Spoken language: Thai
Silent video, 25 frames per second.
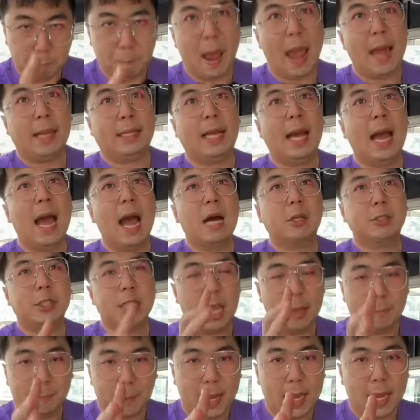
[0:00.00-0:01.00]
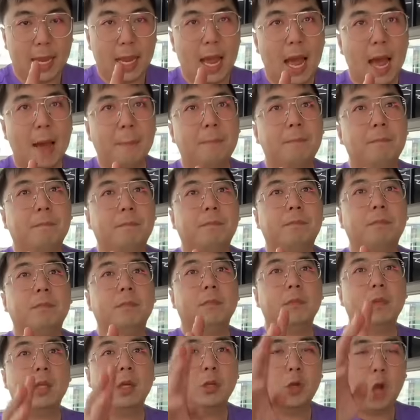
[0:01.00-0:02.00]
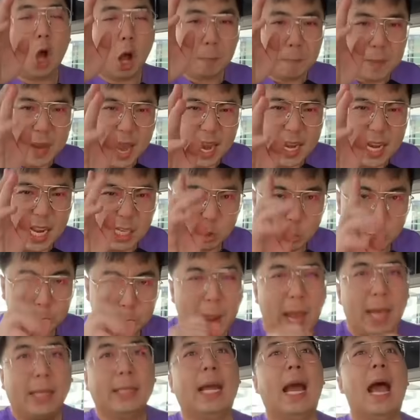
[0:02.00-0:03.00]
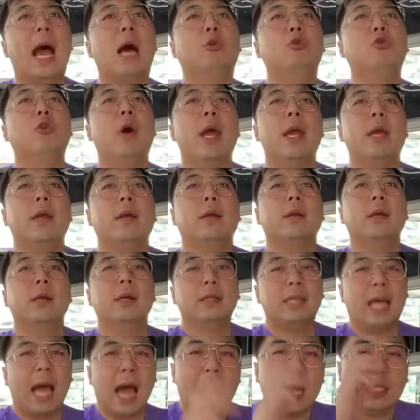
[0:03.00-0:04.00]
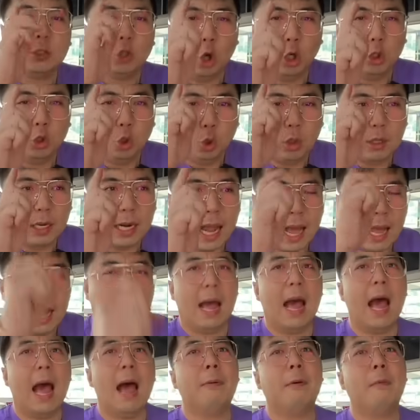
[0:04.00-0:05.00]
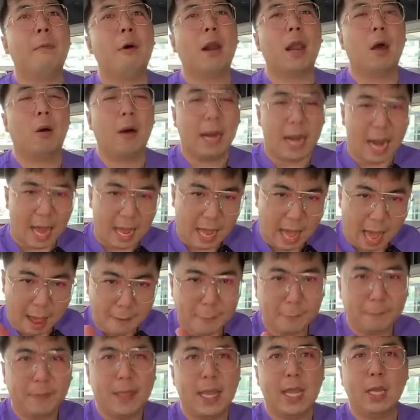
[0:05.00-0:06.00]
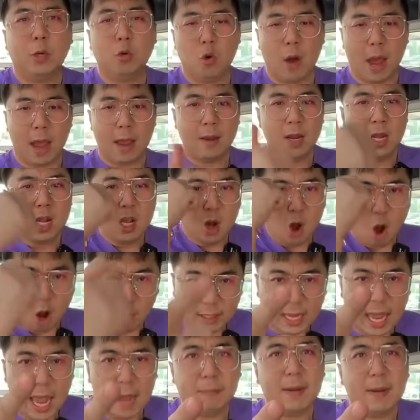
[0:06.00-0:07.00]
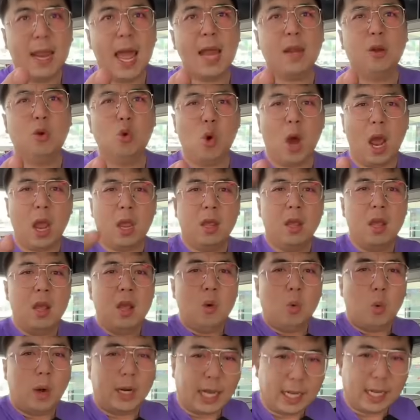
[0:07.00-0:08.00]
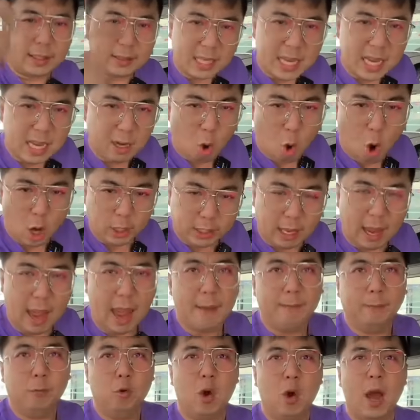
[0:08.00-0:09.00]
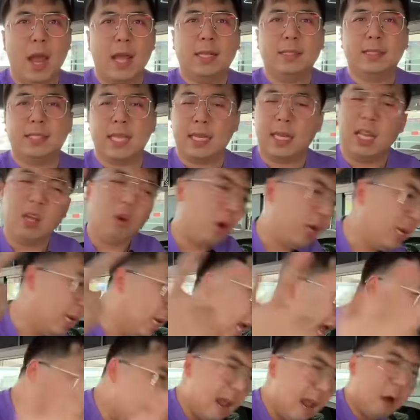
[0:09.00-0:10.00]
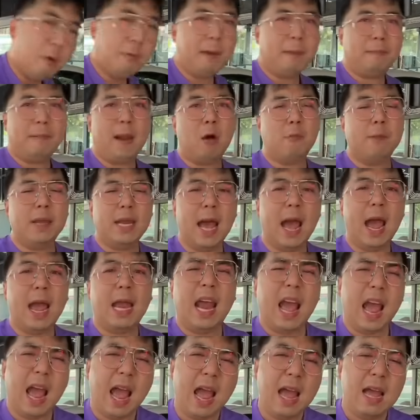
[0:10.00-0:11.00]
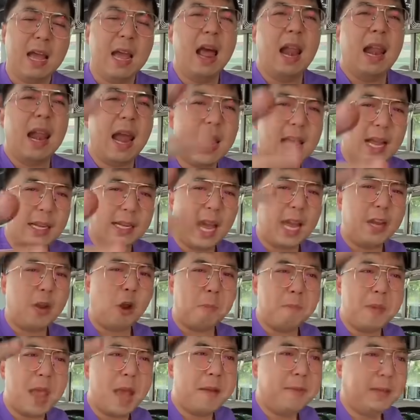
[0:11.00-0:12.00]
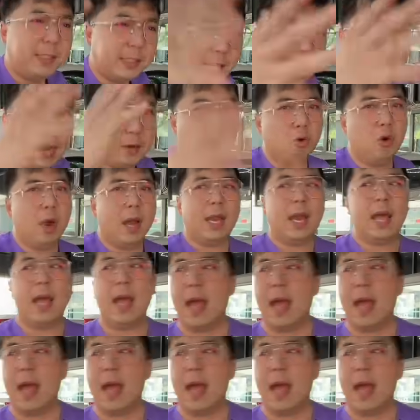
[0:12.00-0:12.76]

แปดเก้า สี่ ปีครับดอกเบี้ย หนึ่งจุดแปดเก้า ด้วยท้าชนทุกราคาผมบอกแล้วว่าราคาผมดีด้วยของแถมแน่นด้วยวารันตีโคตรเทพด้วยสิ่งที่คนอื่นให้เราแบบเราไม่ได้นะฮะและยังได้ดอกเบี้ยพิเศษด้วยนะ